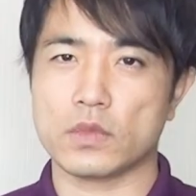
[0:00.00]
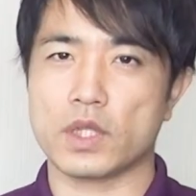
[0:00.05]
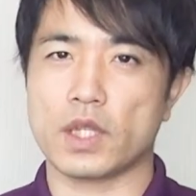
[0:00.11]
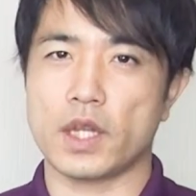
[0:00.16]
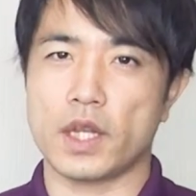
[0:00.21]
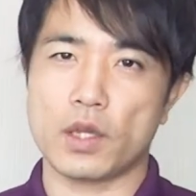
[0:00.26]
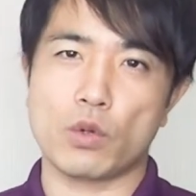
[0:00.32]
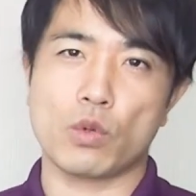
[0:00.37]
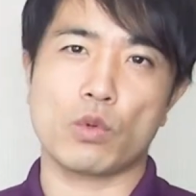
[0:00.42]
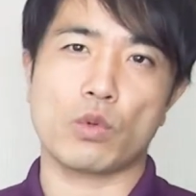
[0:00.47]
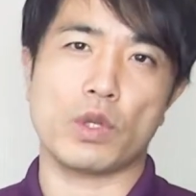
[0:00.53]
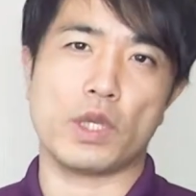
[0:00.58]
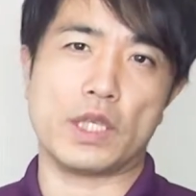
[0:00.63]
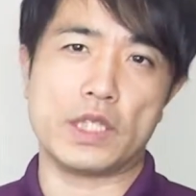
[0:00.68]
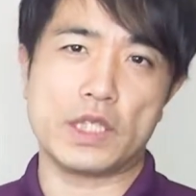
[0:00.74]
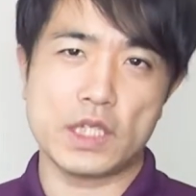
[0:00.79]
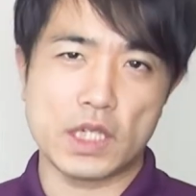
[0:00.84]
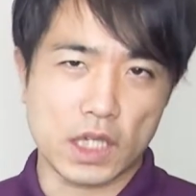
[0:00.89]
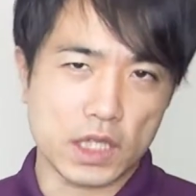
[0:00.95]
でね、この
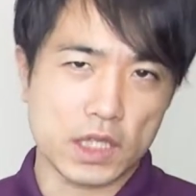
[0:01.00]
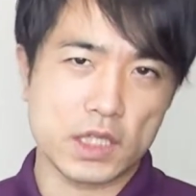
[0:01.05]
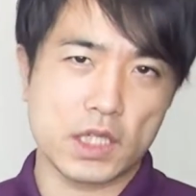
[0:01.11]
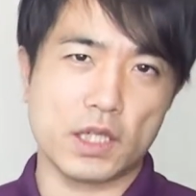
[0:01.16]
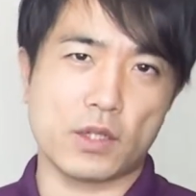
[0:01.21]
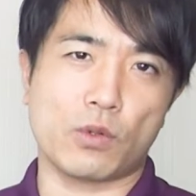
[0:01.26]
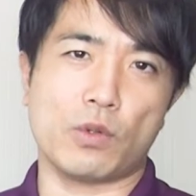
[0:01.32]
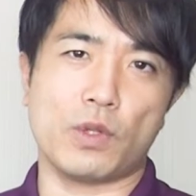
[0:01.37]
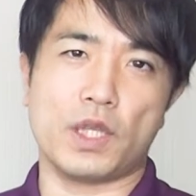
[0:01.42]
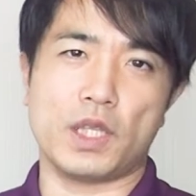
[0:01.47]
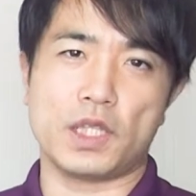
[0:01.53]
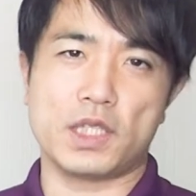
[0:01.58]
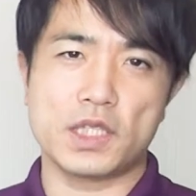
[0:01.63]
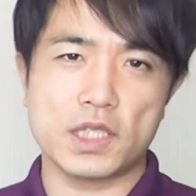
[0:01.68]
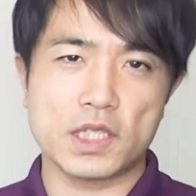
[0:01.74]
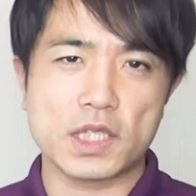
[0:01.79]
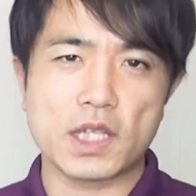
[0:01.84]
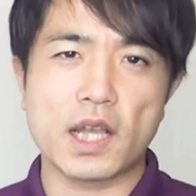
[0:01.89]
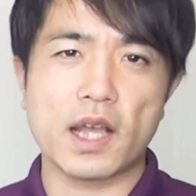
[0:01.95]
いちにちにこのい
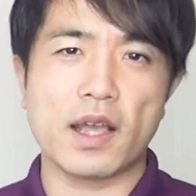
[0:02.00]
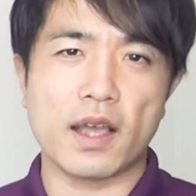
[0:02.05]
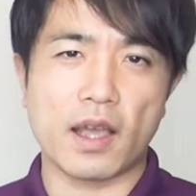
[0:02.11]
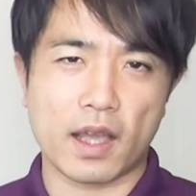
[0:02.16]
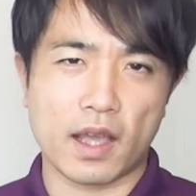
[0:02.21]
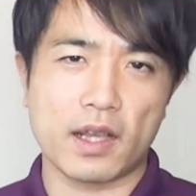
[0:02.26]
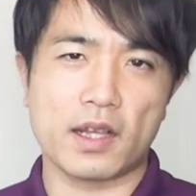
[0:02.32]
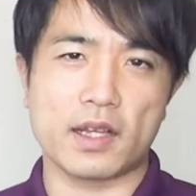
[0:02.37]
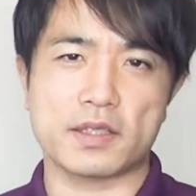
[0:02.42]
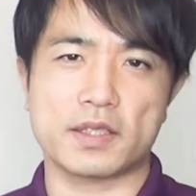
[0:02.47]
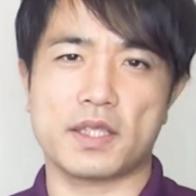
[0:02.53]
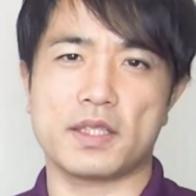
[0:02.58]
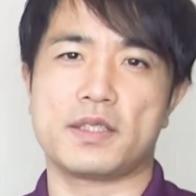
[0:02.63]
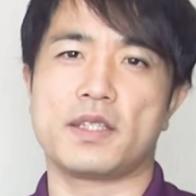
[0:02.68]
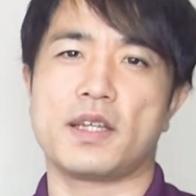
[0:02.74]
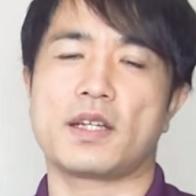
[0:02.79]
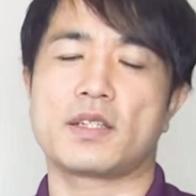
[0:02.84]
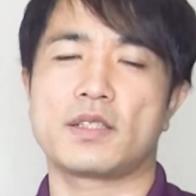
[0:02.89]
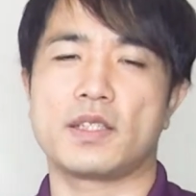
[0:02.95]
ちじかんはんが
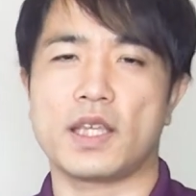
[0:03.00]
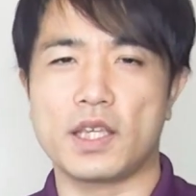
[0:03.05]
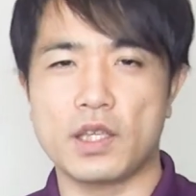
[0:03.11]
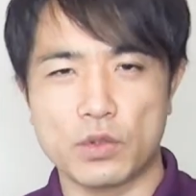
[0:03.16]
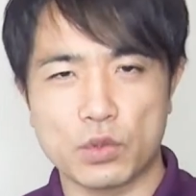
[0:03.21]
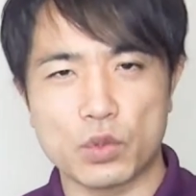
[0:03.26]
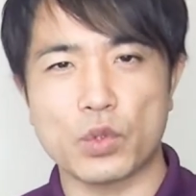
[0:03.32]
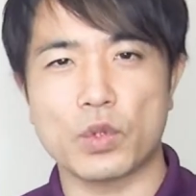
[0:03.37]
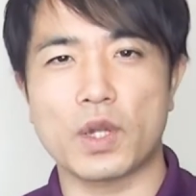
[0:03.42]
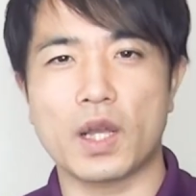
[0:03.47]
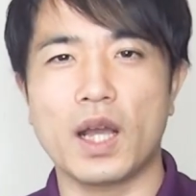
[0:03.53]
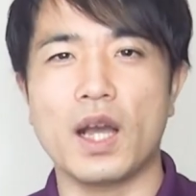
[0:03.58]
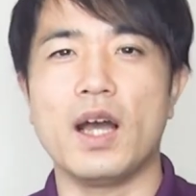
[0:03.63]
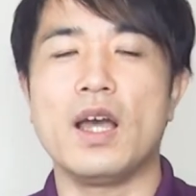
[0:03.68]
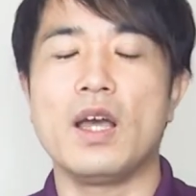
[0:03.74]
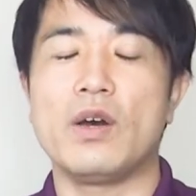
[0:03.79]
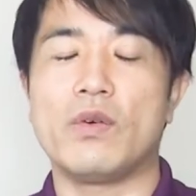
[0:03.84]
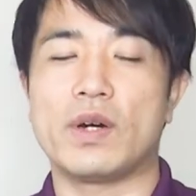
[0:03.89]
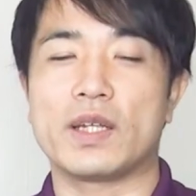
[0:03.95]
節約できるというのが、
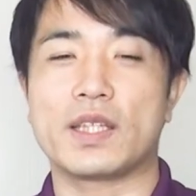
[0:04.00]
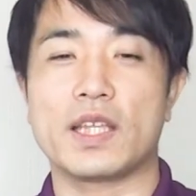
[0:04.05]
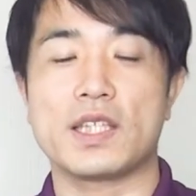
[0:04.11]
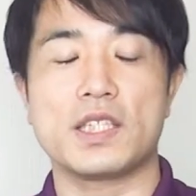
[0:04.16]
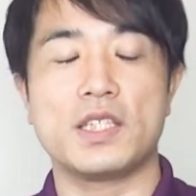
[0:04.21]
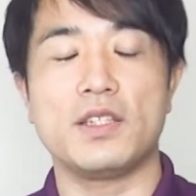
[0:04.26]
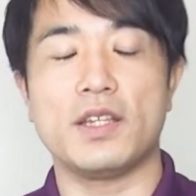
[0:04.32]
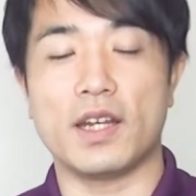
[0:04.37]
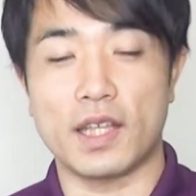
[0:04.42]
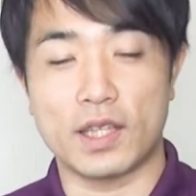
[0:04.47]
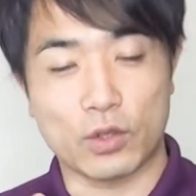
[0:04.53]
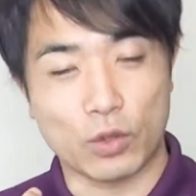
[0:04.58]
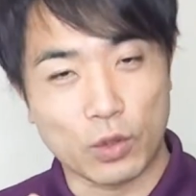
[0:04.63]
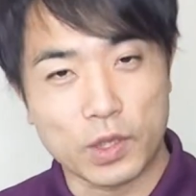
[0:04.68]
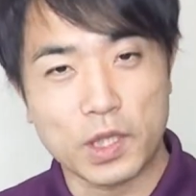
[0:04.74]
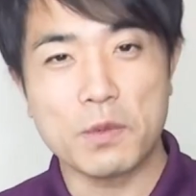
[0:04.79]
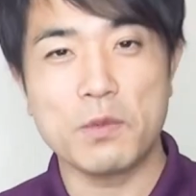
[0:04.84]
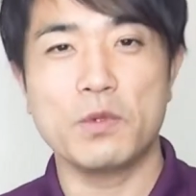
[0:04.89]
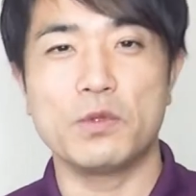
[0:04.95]
私にはね、
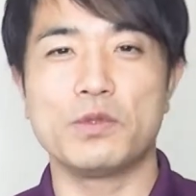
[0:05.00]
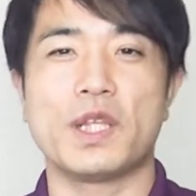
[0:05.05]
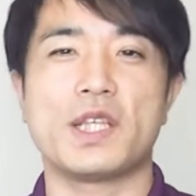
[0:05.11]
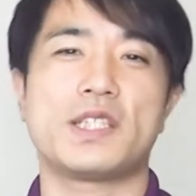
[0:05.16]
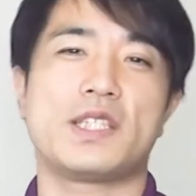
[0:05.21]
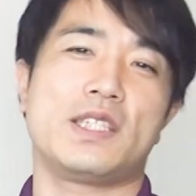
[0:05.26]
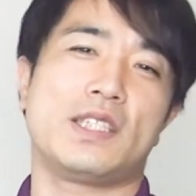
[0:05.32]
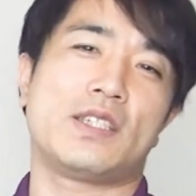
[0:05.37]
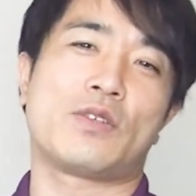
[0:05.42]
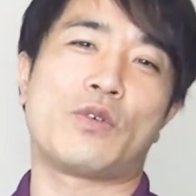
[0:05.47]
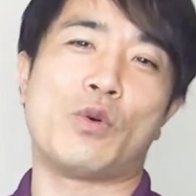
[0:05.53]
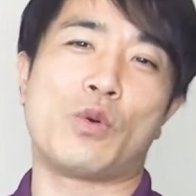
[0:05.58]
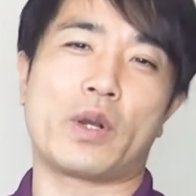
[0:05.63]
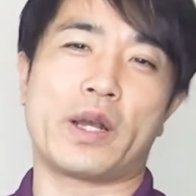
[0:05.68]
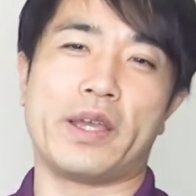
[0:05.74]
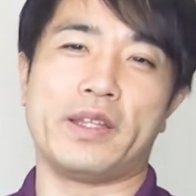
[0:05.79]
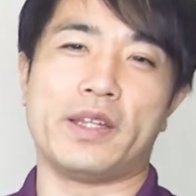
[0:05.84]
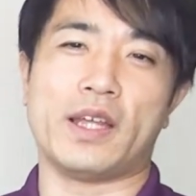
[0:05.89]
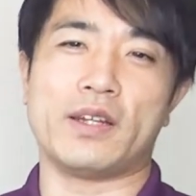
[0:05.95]
とても嬉しい効
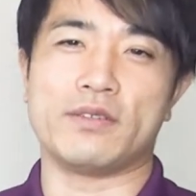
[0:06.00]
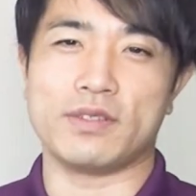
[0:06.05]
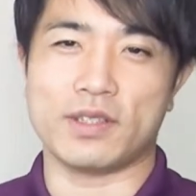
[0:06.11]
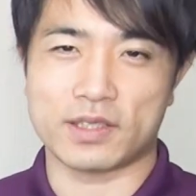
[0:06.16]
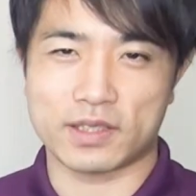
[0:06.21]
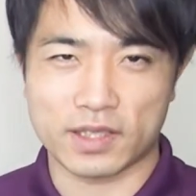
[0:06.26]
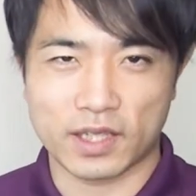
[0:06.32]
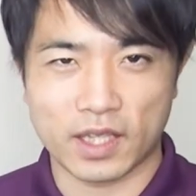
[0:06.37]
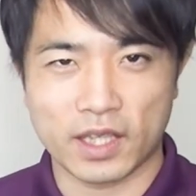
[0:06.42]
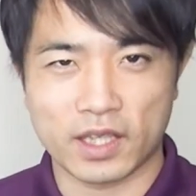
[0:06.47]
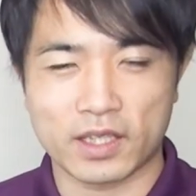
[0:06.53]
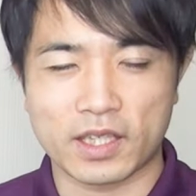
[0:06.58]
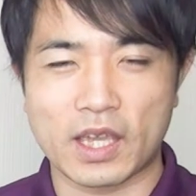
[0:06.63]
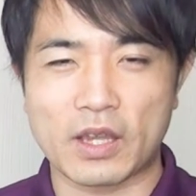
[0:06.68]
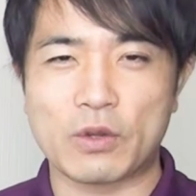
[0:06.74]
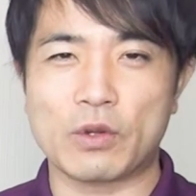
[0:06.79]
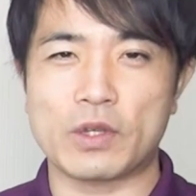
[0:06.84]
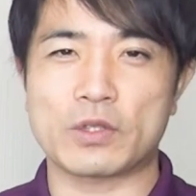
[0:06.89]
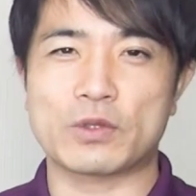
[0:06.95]
果になるんですね。
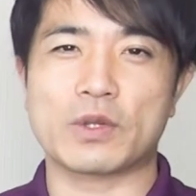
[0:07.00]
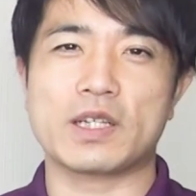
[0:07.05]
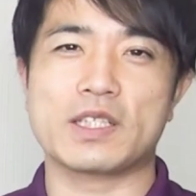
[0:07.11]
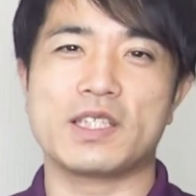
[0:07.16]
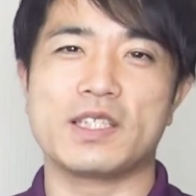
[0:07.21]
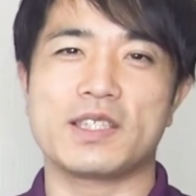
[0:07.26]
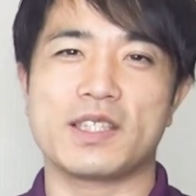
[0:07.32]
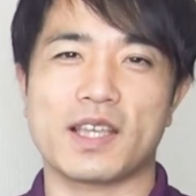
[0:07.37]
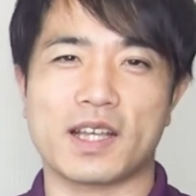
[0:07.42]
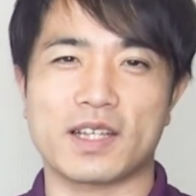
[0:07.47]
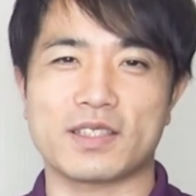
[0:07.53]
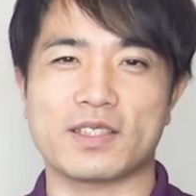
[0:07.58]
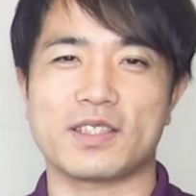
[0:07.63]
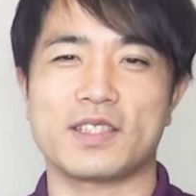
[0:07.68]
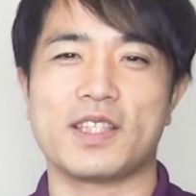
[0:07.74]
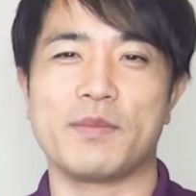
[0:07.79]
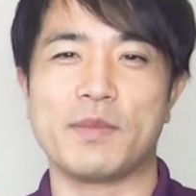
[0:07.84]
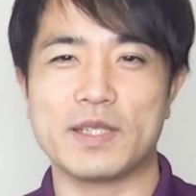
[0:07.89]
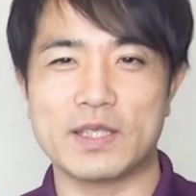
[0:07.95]
結構忙しい生活
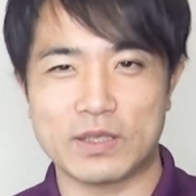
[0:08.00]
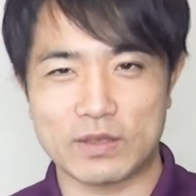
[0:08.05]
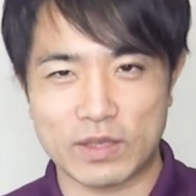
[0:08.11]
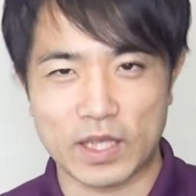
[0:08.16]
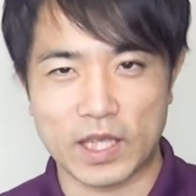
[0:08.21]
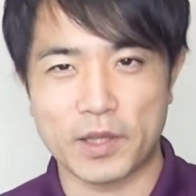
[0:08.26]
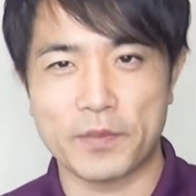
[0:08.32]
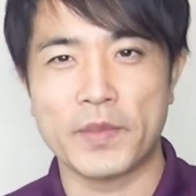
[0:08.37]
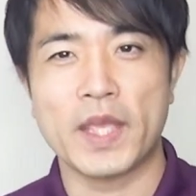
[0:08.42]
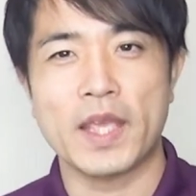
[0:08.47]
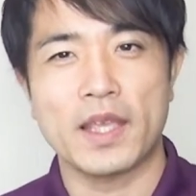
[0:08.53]
してますので。